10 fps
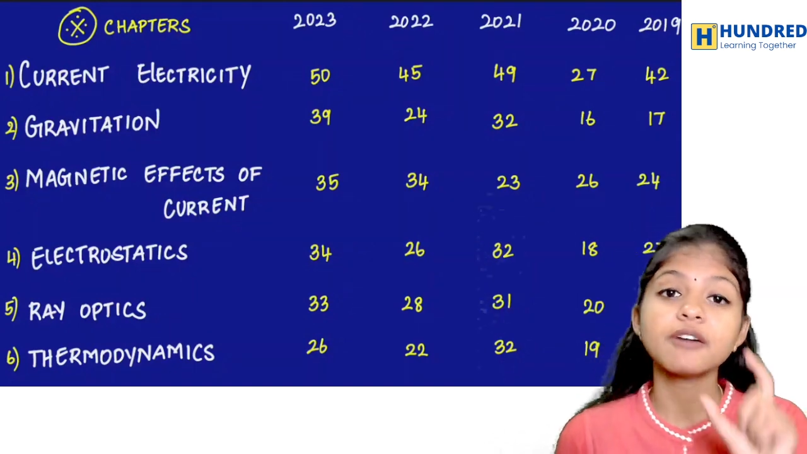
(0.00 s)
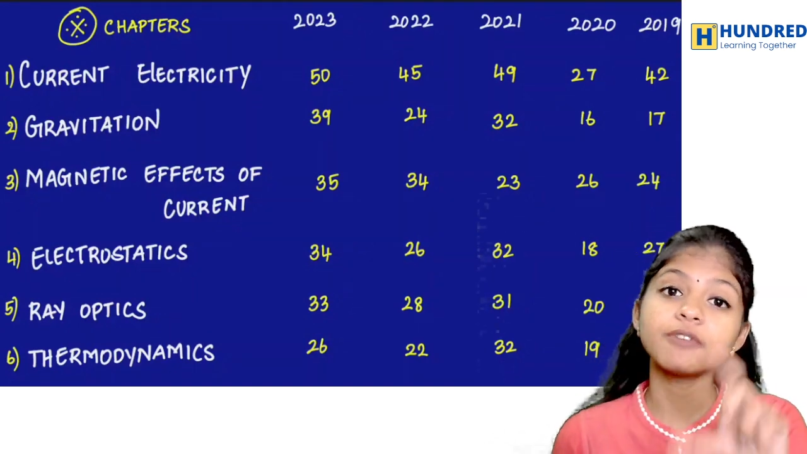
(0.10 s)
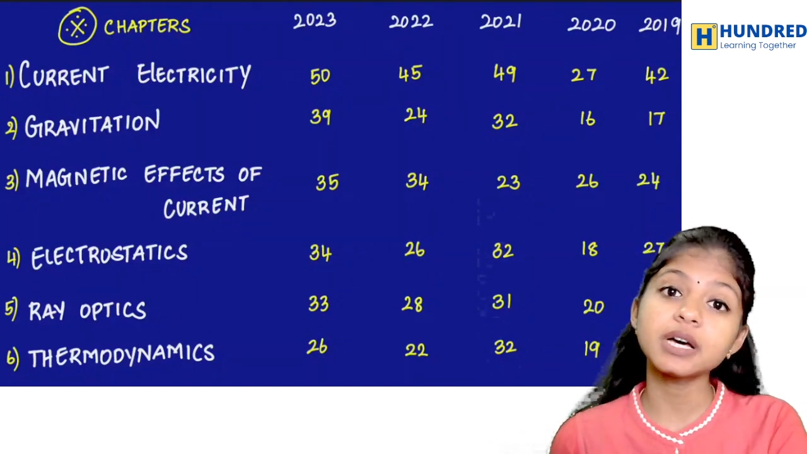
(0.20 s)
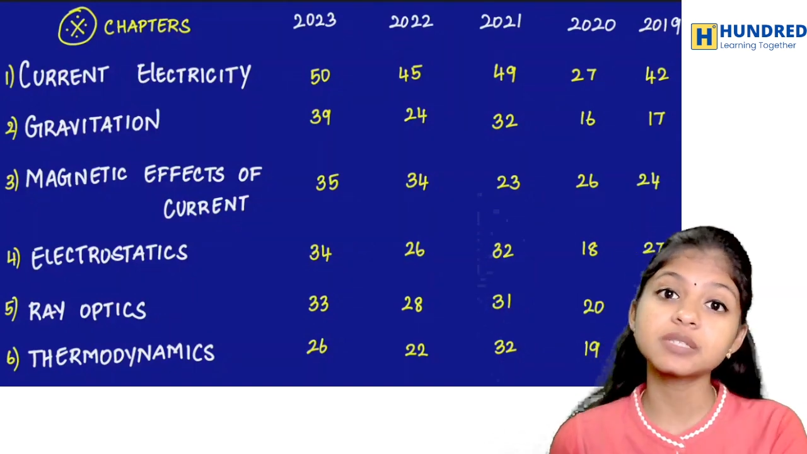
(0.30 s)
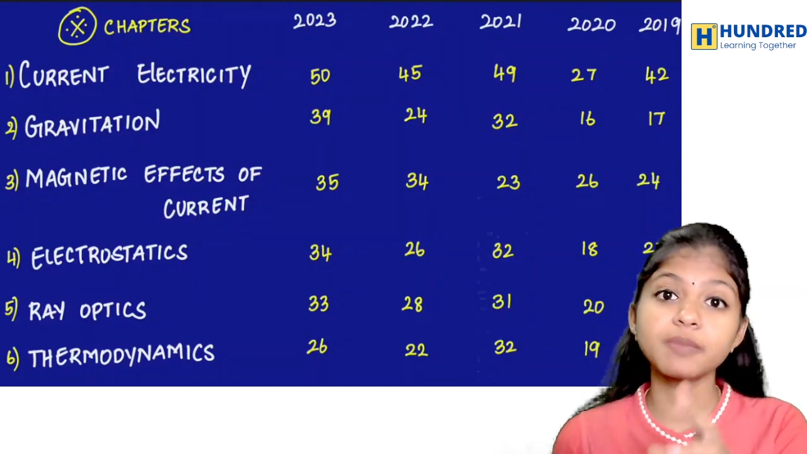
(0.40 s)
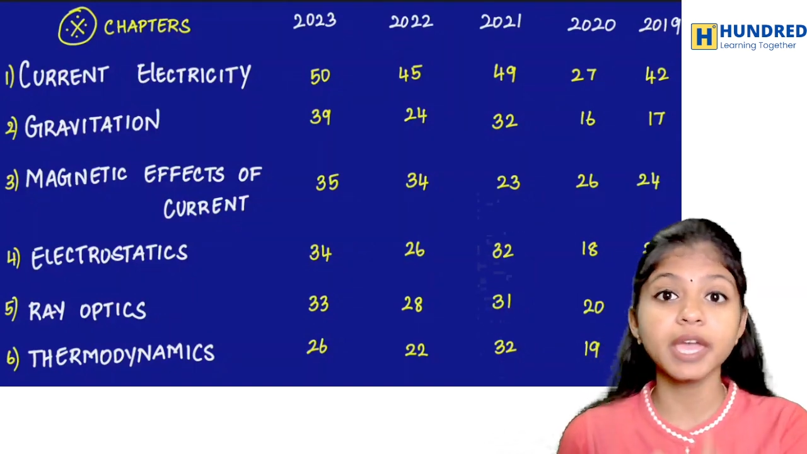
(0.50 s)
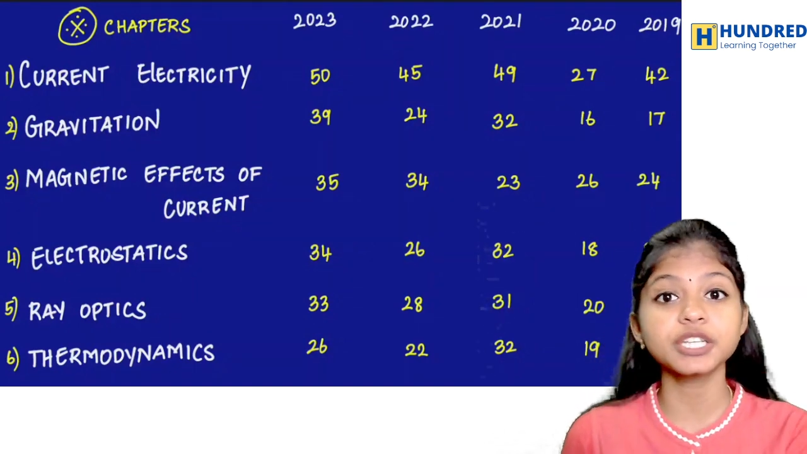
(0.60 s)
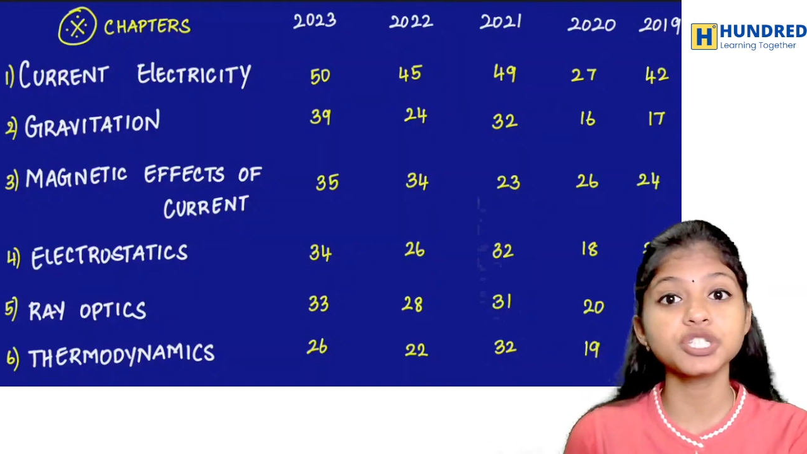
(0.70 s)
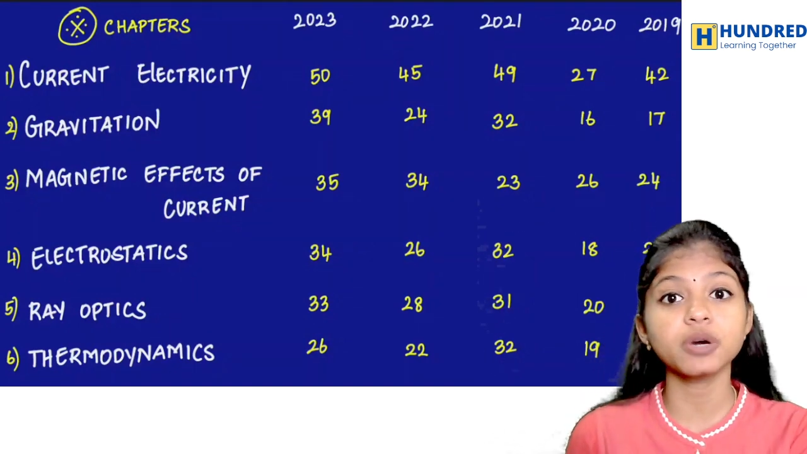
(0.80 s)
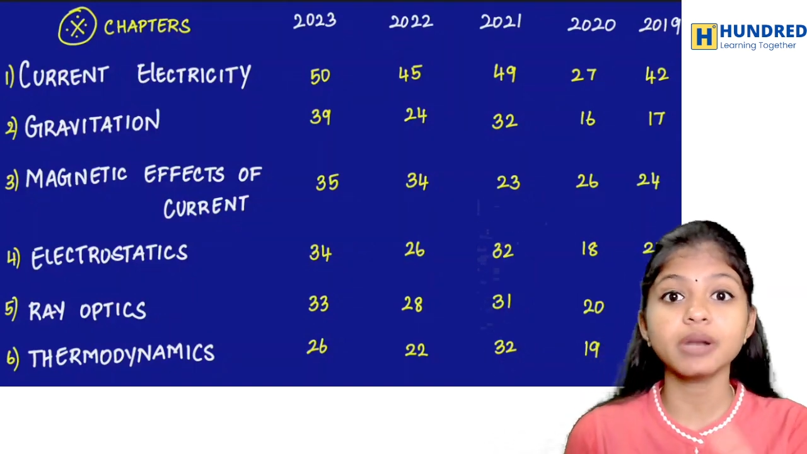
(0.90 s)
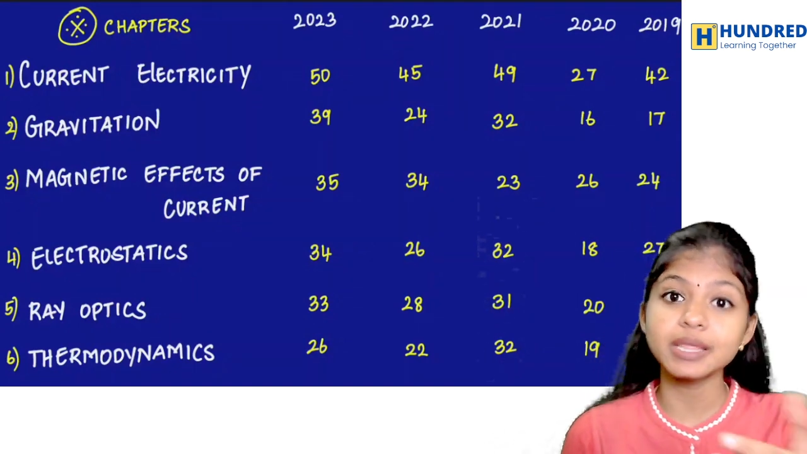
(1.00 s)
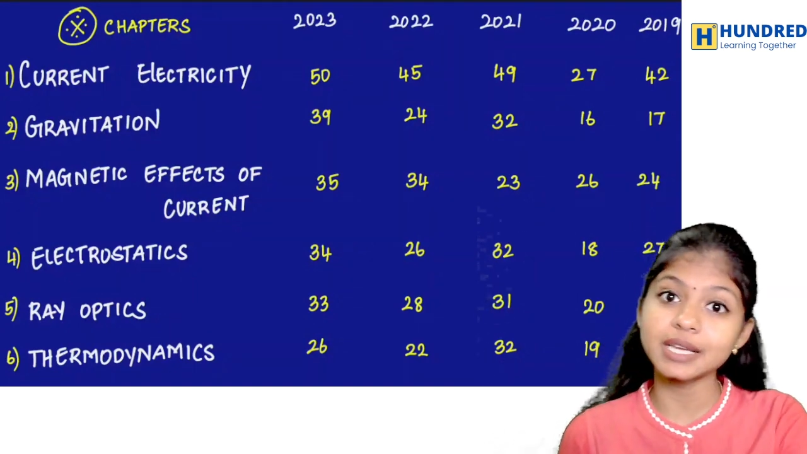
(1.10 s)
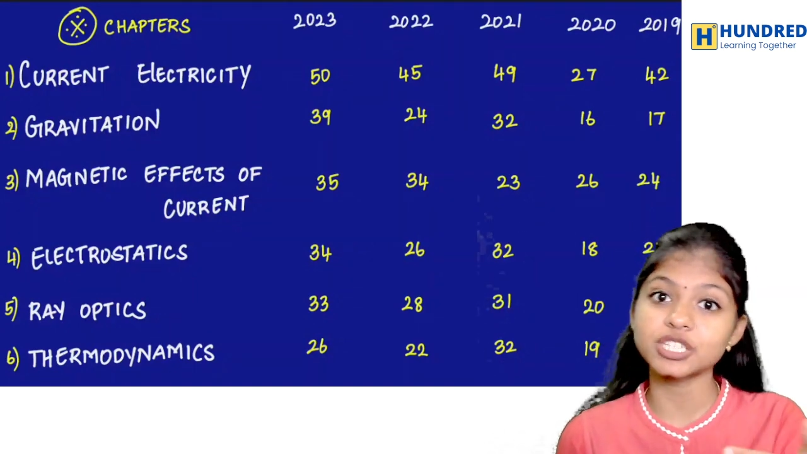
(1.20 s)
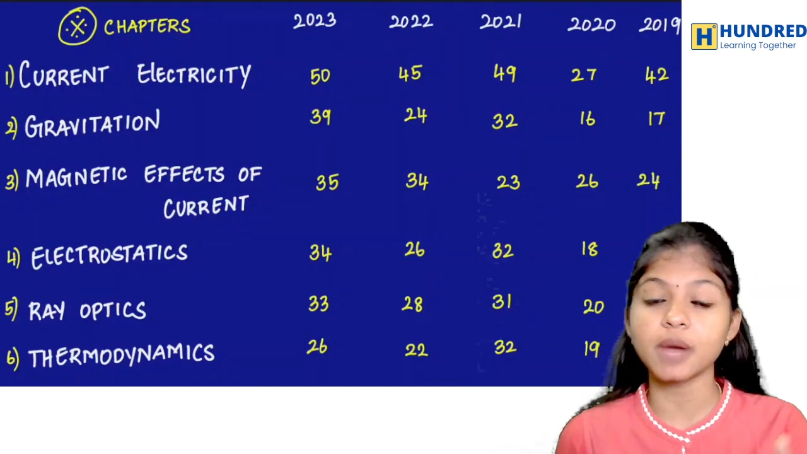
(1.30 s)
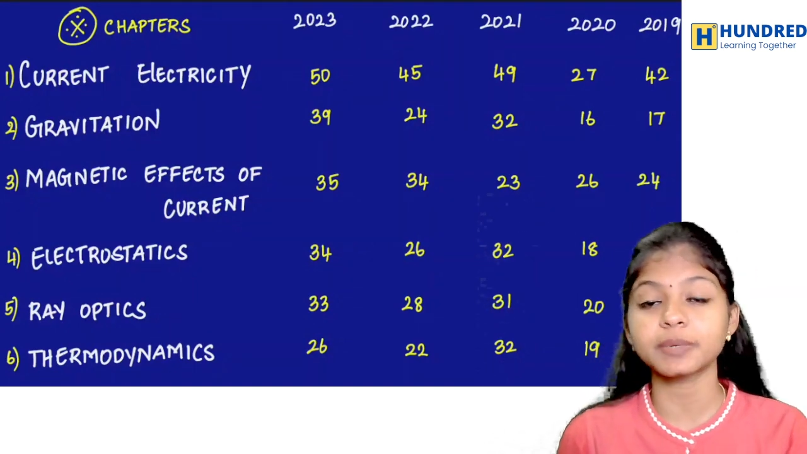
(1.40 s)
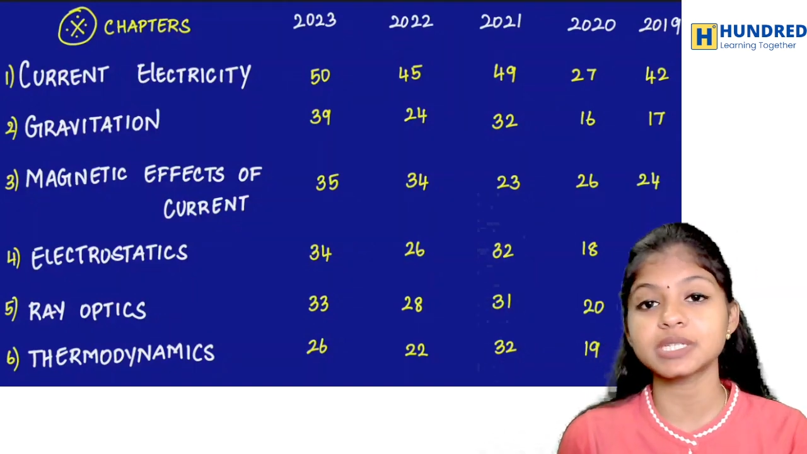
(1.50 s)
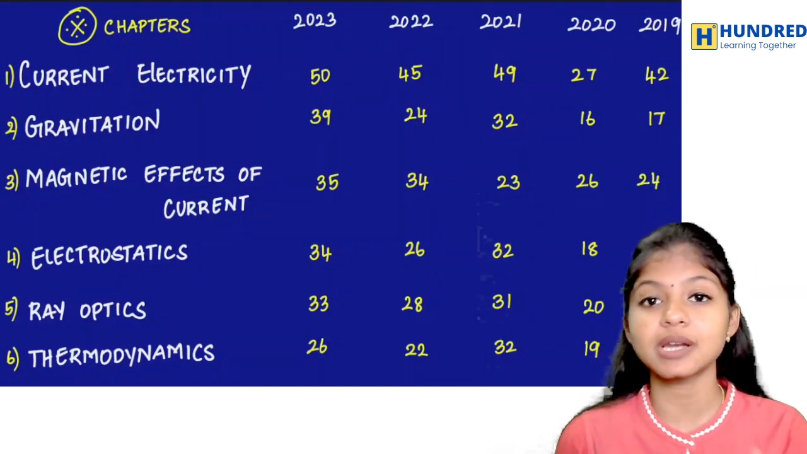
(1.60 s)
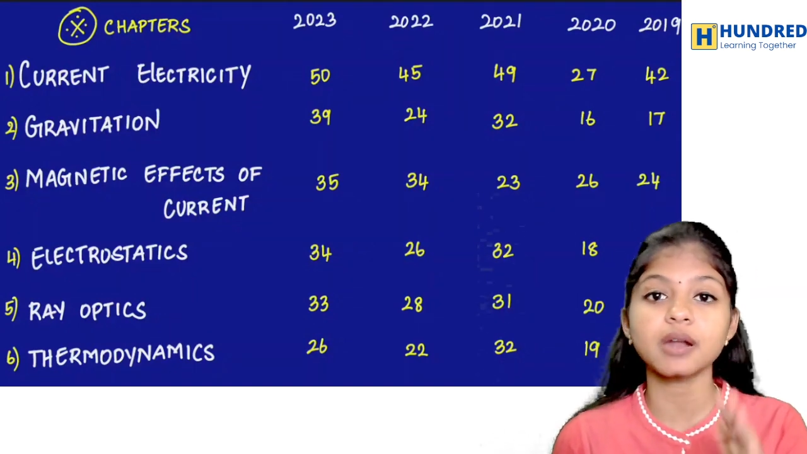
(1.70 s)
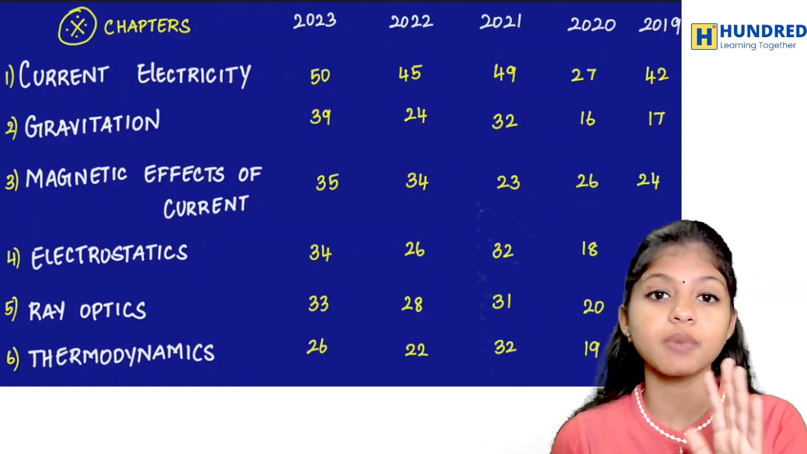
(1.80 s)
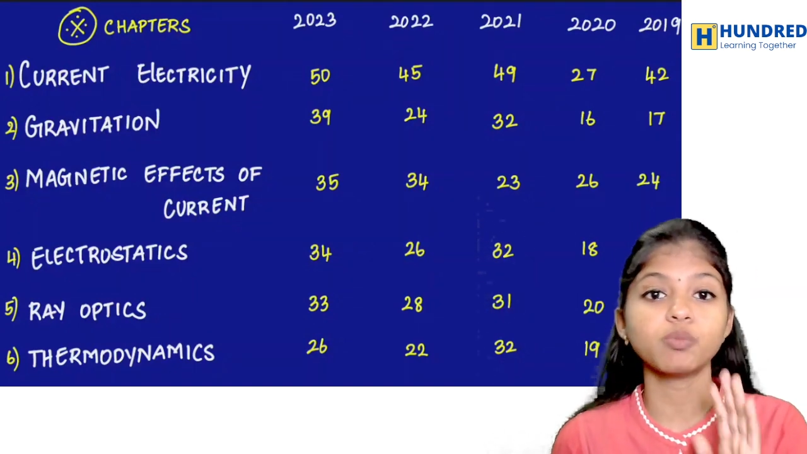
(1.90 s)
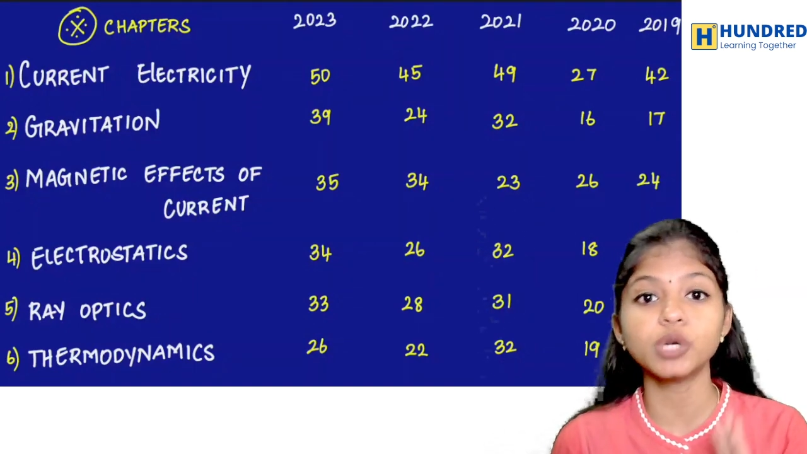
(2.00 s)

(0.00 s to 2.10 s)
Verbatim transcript: ஃபர்ஸ்ட் மேக் ஷியூர் இந்த சாப்டர்ஸ்லாம் நம்ம